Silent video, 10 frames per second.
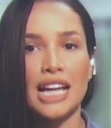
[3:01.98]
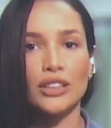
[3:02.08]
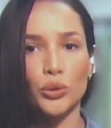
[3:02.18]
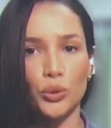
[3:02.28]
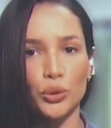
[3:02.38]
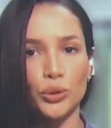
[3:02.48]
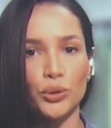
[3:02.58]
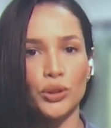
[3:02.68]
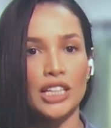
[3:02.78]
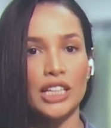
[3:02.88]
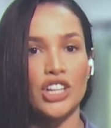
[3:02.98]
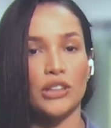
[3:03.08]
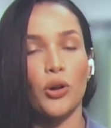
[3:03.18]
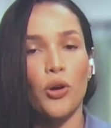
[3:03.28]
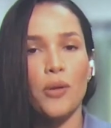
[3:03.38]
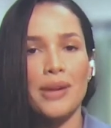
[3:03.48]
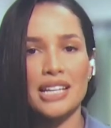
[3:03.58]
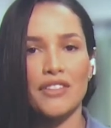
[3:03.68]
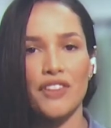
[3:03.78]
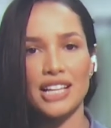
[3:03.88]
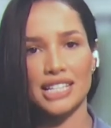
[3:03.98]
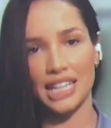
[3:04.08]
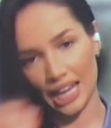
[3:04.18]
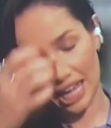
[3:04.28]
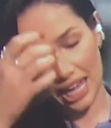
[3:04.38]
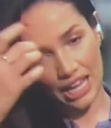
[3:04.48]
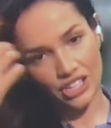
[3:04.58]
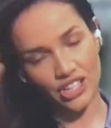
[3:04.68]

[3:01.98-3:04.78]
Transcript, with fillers: tudo e já tô começando a fazer já